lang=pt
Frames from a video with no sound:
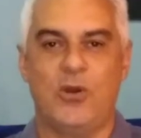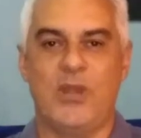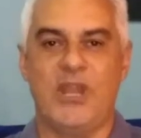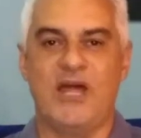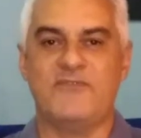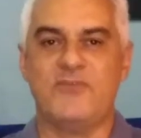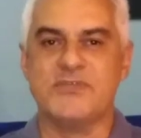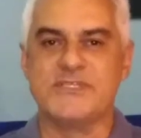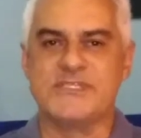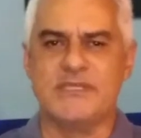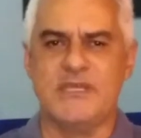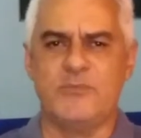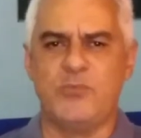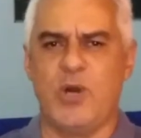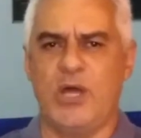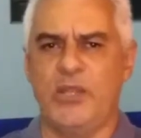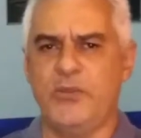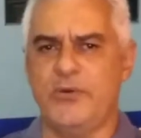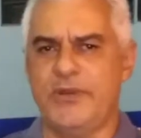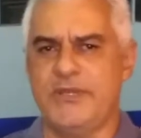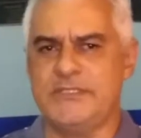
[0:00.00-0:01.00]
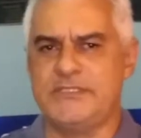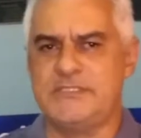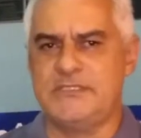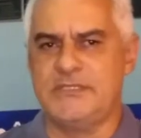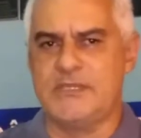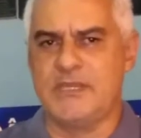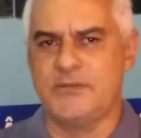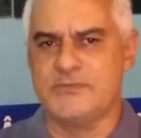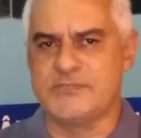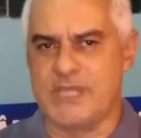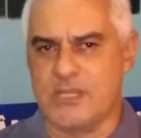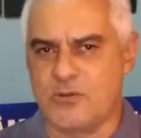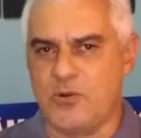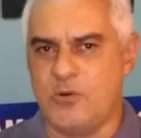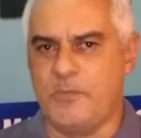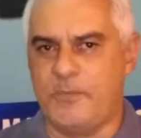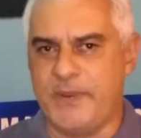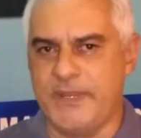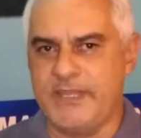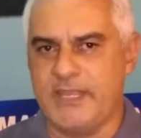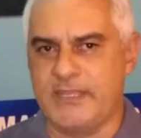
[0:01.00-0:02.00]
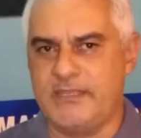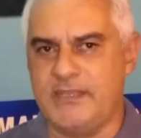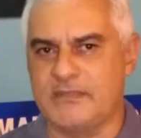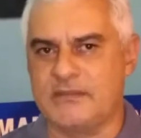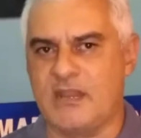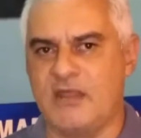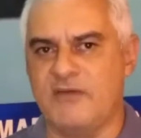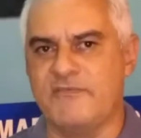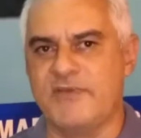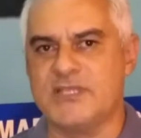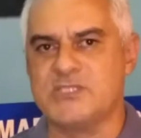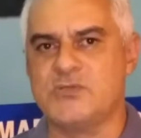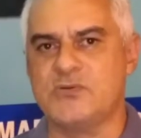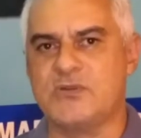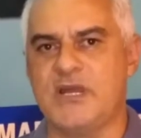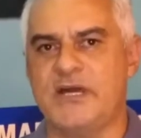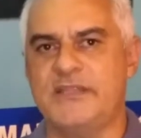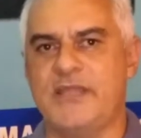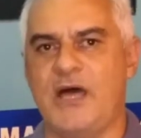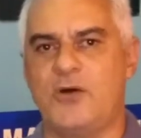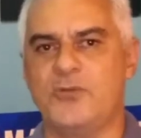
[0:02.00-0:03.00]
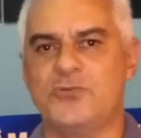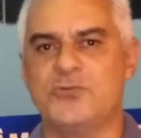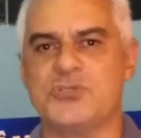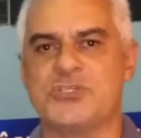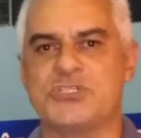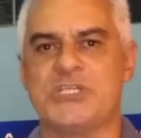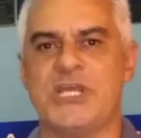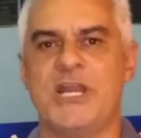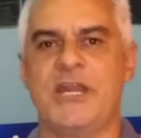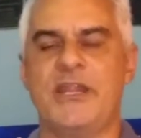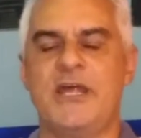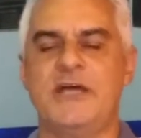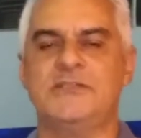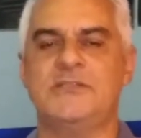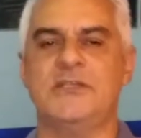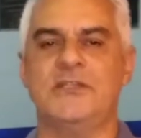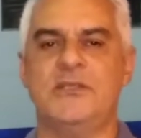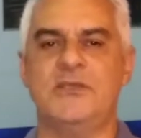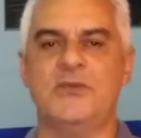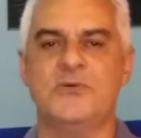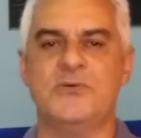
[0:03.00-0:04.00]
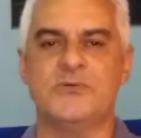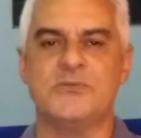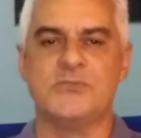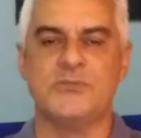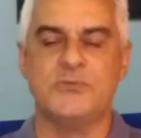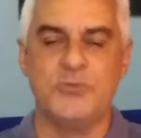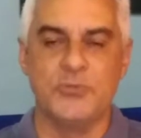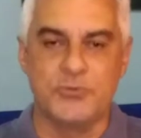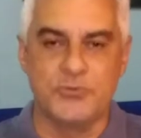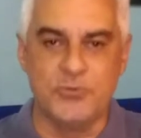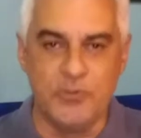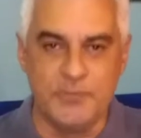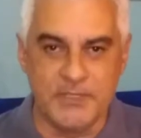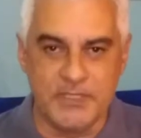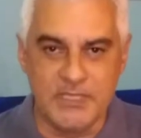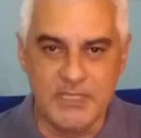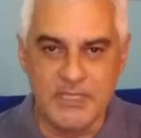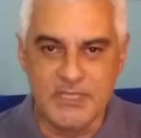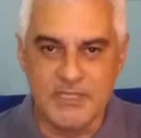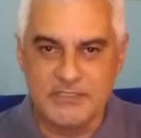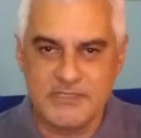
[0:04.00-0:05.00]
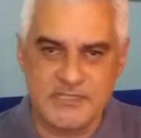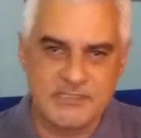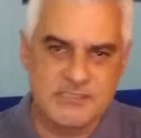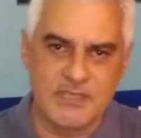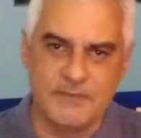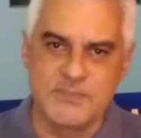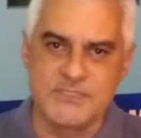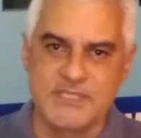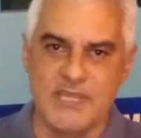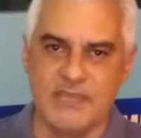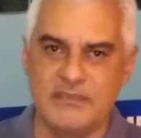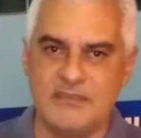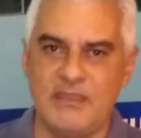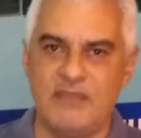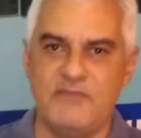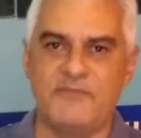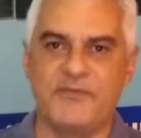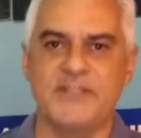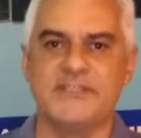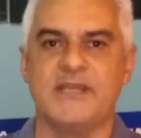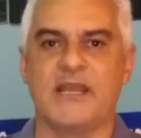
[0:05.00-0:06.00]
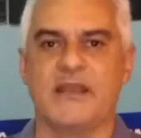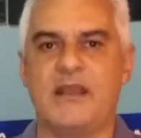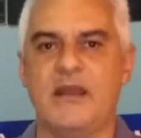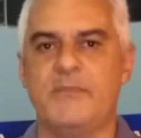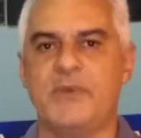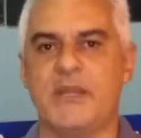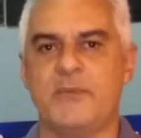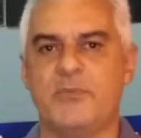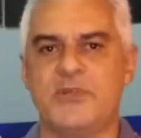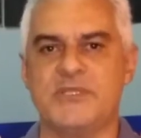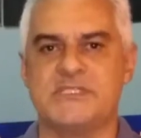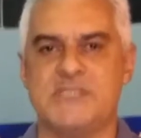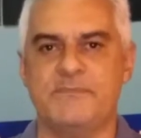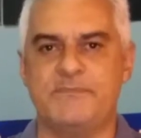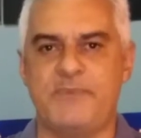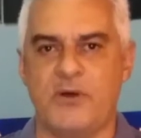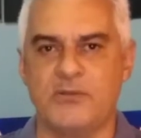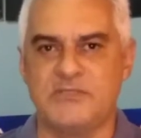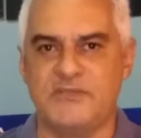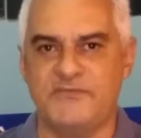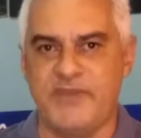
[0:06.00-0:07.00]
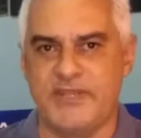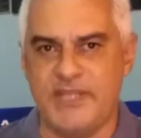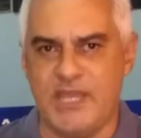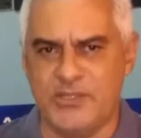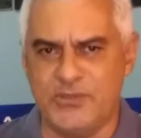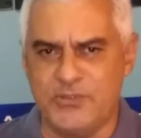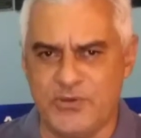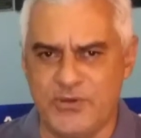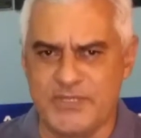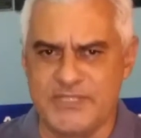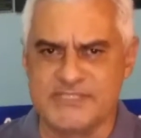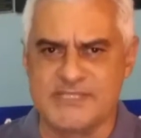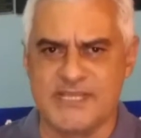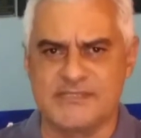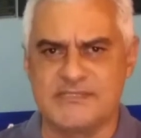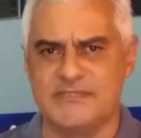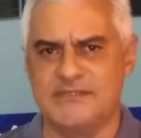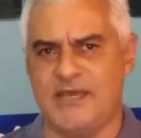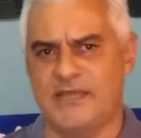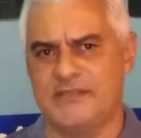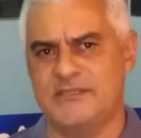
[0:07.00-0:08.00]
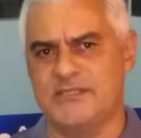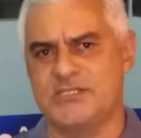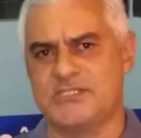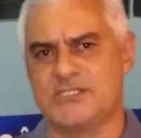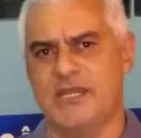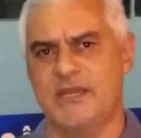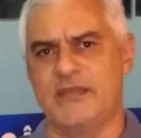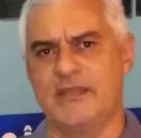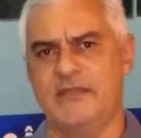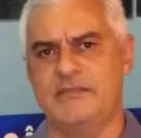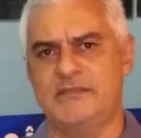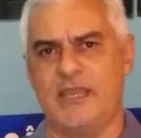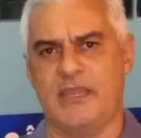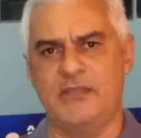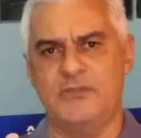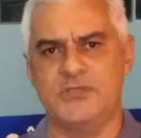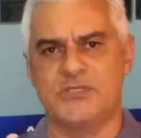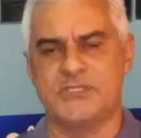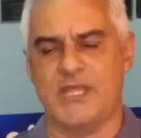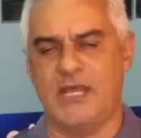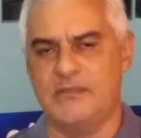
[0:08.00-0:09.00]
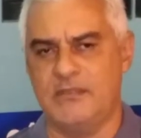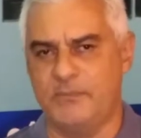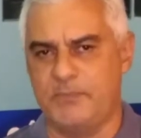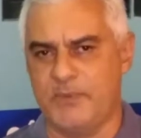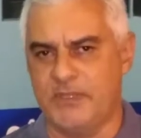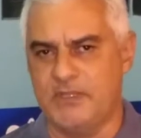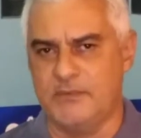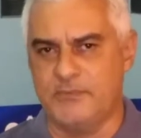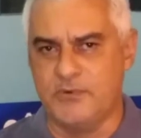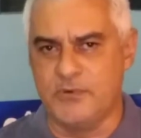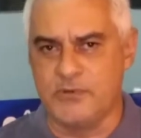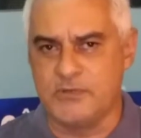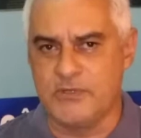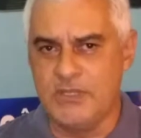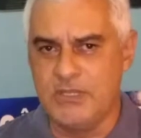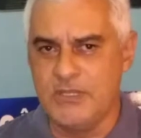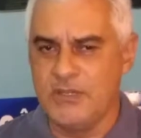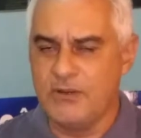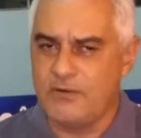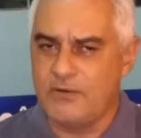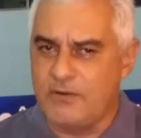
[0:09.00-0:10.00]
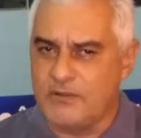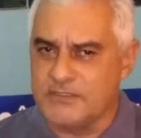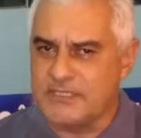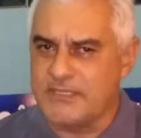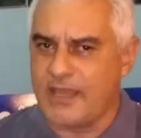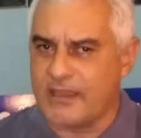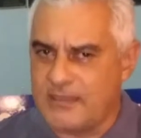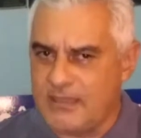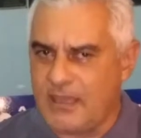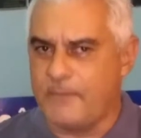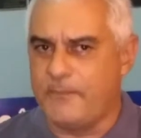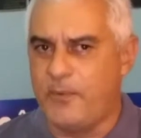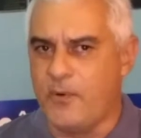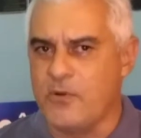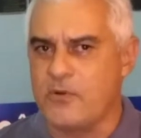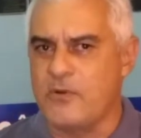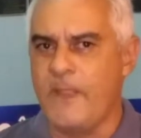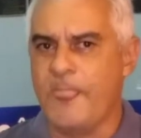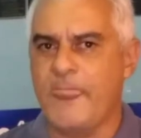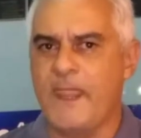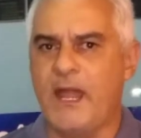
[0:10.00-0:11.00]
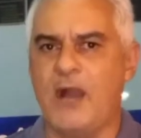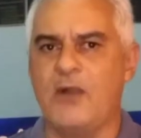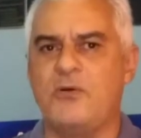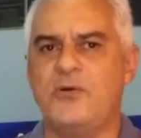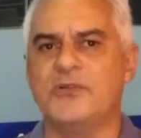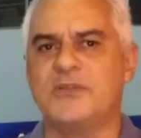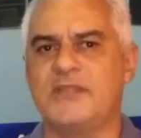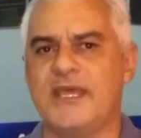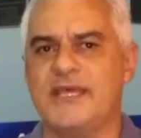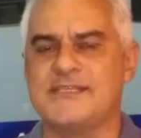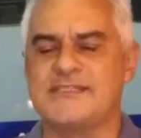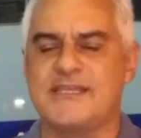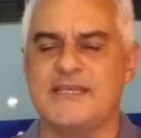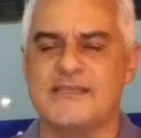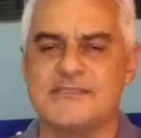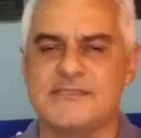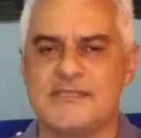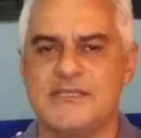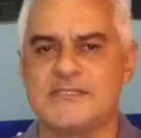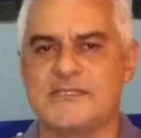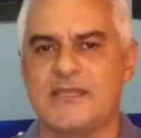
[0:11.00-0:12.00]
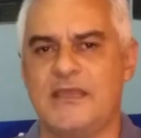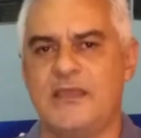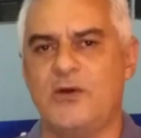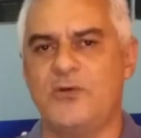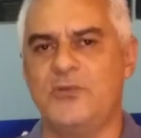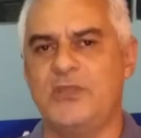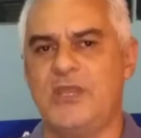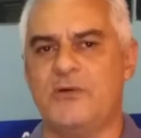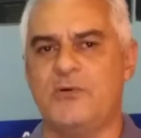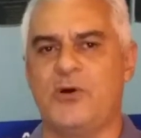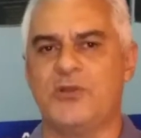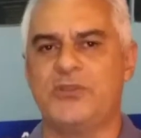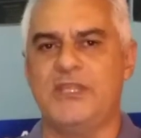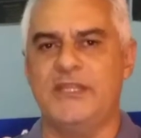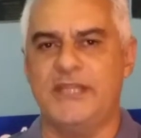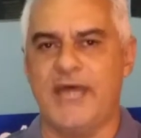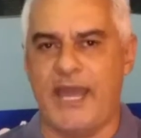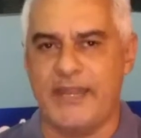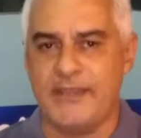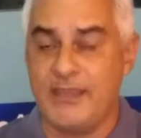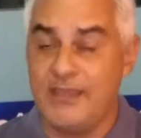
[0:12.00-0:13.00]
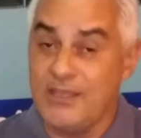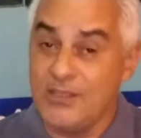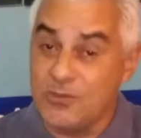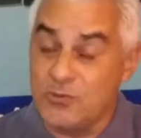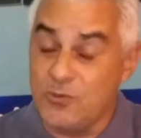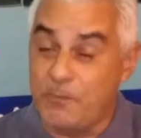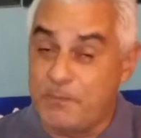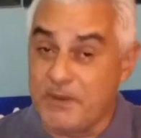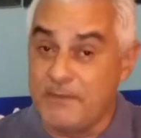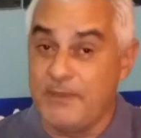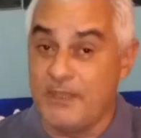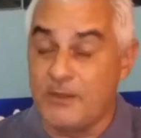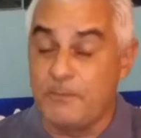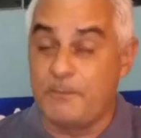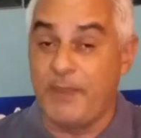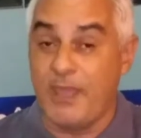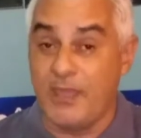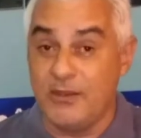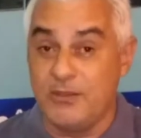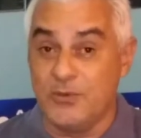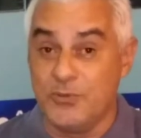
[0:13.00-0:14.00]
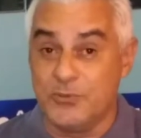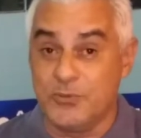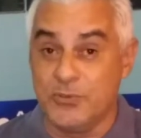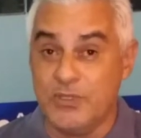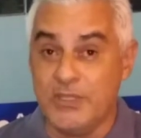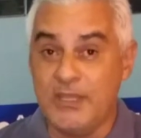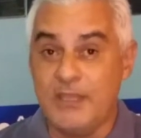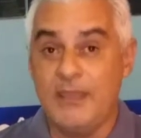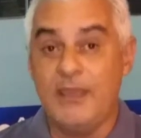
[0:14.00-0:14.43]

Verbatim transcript: Olá você, boa noite, que nos acompanha aqui através do canal do Xangrande News no YouTube. Já estamos aqui em frente à Câmara Municipal de Vereadores da cidade de Xangrande, aqui no estado de Pernambuco, onde daqui a pouco acontece a sexta reunião ordinária do primeiro período.